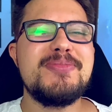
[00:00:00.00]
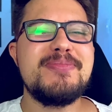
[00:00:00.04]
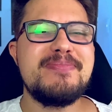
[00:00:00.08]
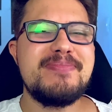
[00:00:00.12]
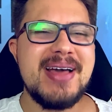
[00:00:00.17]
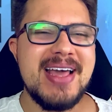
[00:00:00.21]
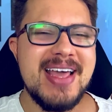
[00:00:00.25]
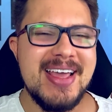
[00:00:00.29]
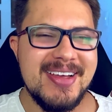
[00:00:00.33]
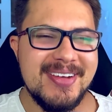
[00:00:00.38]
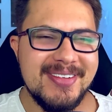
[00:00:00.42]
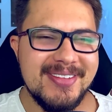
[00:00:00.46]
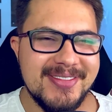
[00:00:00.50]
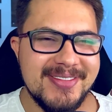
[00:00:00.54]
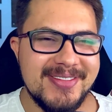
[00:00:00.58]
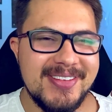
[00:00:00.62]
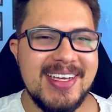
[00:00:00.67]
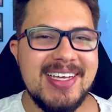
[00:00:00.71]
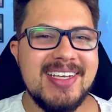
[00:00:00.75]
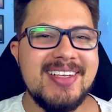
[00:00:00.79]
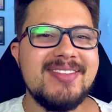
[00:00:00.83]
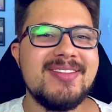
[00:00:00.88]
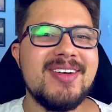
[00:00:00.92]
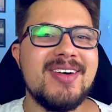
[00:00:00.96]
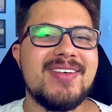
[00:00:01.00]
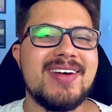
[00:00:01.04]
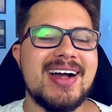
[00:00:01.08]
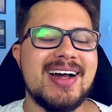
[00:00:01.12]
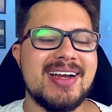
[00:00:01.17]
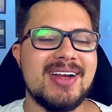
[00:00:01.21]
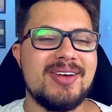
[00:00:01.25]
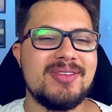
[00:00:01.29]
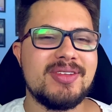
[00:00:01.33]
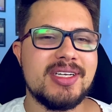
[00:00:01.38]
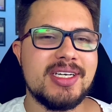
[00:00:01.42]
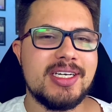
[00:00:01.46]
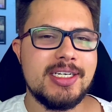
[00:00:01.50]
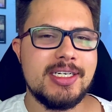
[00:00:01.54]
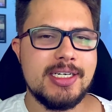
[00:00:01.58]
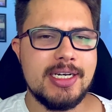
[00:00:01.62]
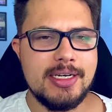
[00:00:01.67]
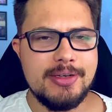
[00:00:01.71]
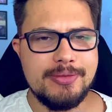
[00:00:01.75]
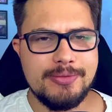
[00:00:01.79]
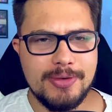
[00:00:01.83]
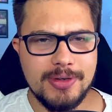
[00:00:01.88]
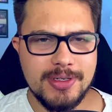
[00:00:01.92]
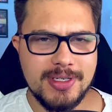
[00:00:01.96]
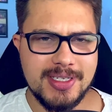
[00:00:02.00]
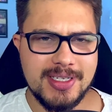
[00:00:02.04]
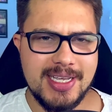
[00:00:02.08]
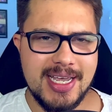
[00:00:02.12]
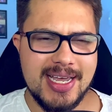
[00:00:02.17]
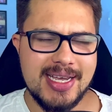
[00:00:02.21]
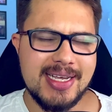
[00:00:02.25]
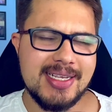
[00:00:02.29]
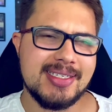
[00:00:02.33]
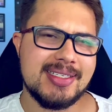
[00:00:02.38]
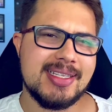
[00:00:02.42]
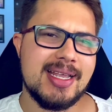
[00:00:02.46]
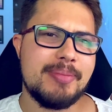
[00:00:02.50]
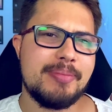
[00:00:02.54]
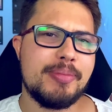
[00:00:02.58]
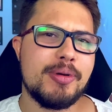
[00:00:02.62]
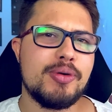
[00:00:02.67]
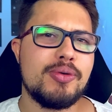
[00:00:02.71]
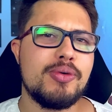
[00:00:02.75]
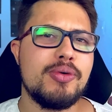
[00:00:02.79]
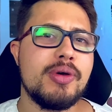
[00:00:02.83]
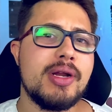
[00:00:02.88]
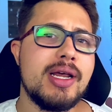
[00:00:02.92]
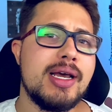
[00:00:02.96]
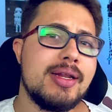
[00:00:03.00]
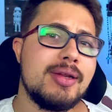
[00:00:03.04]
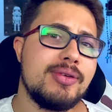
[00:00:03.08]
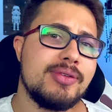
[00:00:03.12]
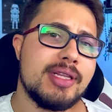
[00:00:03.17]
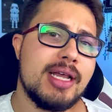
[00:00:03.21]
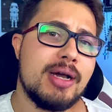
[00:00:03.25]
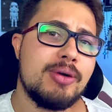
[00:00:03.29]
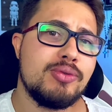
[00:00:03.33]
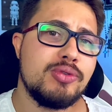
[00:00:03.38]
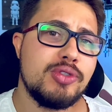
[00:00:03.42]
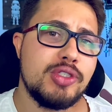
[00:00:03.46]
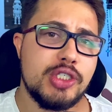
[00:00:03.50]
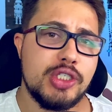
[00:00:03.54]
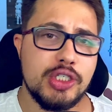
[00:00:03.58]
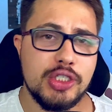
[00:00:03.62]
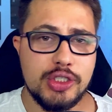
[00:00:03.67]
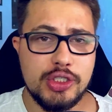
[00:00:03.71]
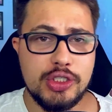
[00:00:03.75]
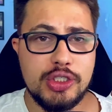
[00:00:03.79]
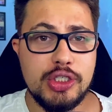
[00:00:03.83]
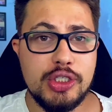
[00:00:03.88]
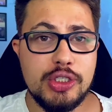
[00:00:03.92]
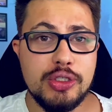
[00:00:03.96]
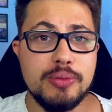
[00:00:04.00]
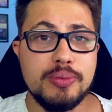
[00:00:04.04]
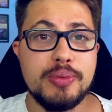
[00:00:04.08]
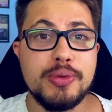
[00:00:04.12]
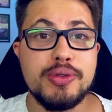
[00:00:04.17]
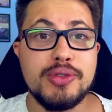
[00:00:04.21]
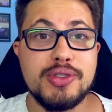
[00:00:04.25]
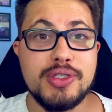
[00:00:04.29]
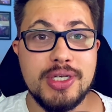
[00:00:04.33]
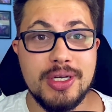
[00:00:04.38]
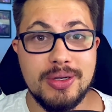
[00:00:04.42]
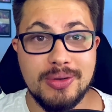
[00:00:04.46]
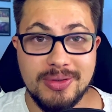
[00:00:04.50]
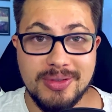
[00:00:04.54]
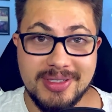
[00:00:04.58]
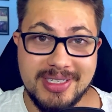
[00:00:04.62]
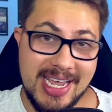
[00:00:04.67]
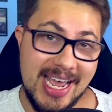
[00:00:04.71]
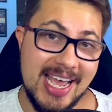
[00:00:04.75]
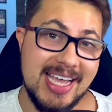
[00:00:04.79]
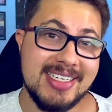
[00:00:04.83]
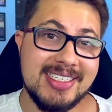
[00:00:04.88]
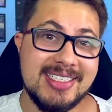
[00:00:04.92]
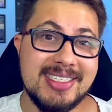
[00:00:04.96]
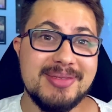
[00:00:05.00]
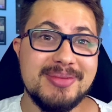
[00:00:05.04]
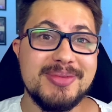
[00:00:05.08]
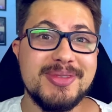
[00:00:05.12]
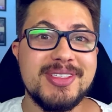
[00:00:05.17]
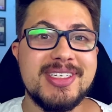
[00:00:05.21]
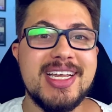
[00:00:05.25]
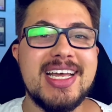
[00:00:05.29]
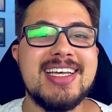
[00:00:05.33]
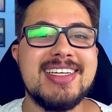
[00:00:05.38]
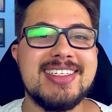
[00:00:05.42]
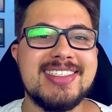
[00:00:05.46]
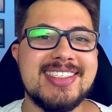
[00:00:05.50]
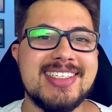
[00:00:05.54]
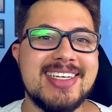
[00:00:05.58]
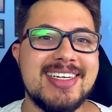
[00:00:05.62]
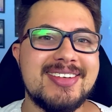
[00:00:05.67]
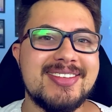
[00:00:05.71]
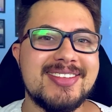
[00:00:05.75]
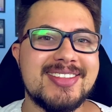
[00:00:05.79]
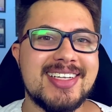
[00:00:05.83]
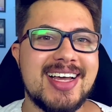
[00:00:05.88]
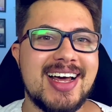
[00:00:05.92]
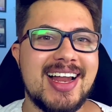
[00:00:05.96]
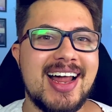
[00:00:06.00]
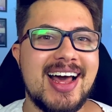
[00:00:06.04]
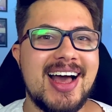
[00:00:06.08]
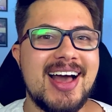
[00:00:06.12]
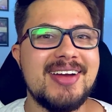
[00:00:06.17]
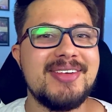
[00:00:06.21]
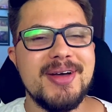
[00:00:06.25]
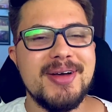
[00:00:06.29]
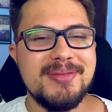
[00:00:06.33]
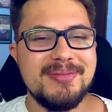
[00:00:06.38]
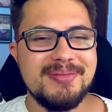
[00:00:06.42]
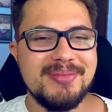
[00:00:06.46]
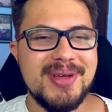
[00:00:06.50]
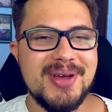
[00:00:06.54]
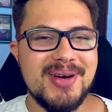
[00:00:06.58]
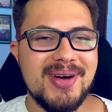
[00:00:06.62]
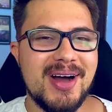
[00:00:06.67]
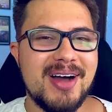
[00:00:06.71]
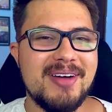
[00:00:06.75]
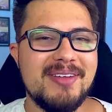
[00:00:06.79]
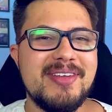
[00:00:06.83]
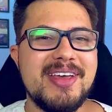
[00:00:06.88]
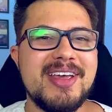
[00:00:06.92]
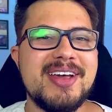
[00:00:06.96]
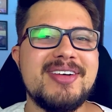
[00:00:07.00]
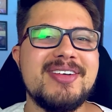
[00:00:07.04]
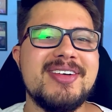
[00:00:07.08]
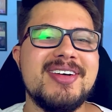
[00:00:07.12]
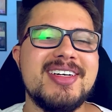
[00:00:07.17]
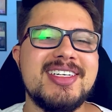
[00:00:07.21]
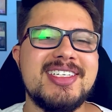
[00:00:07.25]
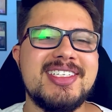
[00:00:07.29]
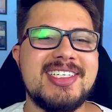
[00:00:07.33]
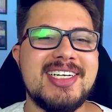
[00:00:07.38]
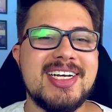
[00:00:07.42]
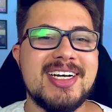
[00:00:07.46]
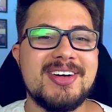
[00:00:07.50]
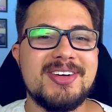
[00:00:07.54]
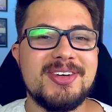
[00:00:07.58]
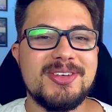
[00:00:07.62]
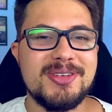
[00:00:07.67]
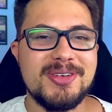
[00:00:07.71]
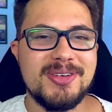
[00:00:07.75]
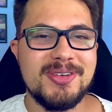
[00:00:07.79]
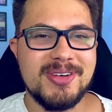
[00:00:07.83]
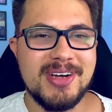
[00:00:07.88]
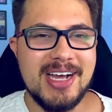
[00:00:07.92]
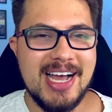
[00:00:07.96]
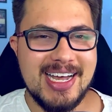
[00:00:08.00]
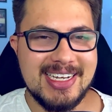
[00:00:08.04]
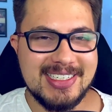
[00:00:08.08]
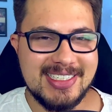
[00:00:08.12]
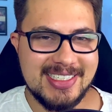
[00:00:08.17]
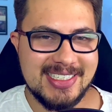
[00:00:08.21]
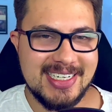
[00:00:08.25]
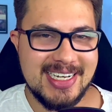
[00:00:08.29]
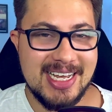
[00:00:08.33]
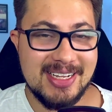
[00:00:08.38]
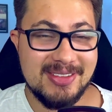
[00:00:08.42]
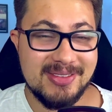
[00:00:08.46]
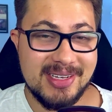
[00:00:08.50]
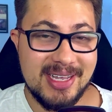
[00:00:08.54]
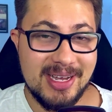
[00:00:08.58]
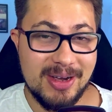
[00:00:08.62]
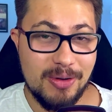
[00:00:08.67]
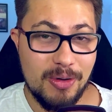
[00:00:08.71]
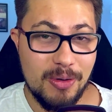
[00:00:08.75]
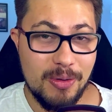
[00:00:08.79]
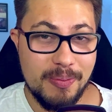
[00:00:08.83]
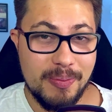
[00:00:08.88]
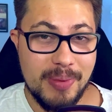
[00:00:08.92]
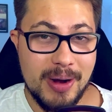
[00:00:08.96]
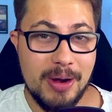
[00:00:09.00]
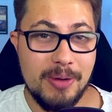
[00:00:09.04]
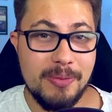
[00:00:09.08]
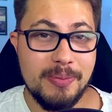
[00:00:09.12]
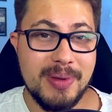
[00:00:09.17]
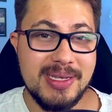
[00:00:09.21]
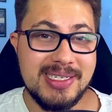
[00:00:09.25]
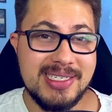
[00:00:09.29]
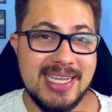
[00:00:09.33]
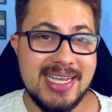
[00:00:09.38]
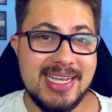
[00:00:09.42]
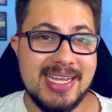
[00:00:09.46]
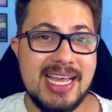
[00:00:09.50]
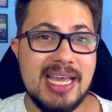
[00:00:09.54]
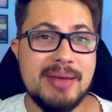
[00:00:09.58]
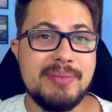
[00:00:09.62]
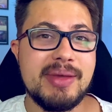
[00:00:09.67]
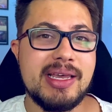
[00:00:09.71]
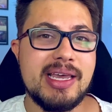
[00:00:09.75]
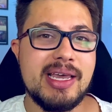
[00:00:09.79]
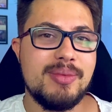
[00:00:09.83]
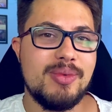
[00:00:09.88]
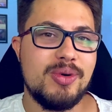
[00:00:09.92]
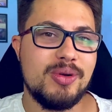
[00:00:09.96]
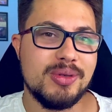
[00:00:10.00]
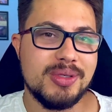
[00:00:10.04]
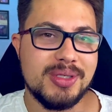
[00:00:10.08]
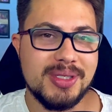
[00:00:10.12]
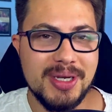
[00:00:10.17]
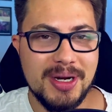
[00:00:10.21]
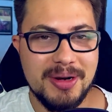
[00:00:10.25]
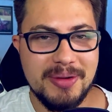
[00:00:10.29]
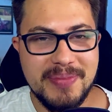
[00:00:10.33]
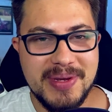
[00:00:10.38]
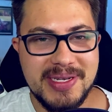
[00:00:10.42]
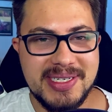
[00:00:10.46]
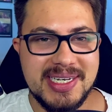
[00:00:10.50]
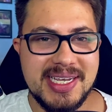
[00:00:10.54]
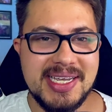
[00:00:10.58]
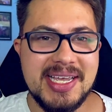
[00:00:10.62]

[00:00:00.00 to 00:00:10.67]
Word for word: bem-vindo ao canal Tecnan e você que está procurando dar um destino para o seu 13º salário, meu amigo, chegou no lugar certo. Quer comprar um PC Game, quer montar um PC